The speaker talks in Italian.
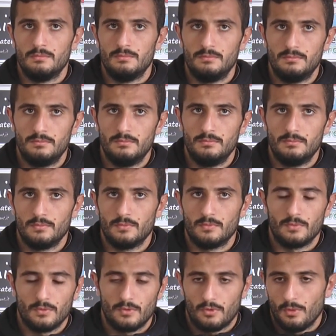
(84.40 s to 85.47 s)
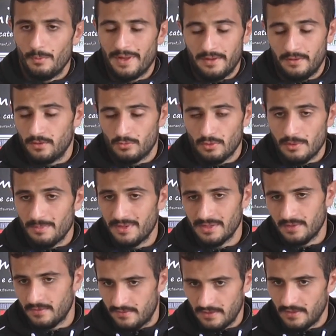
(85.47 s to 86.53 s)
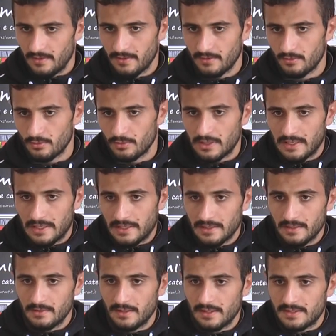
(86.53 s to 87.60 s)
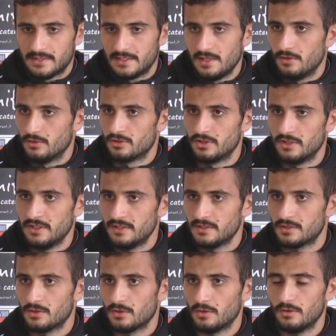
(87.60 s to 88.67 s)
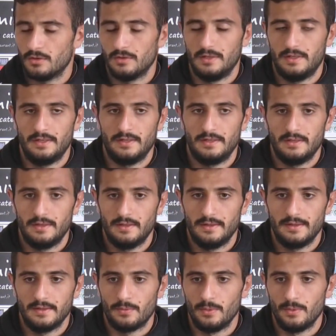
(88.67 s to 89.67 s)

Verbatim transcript: Mm, come, naturalmente sì, nasco da terzino sinistro, eh,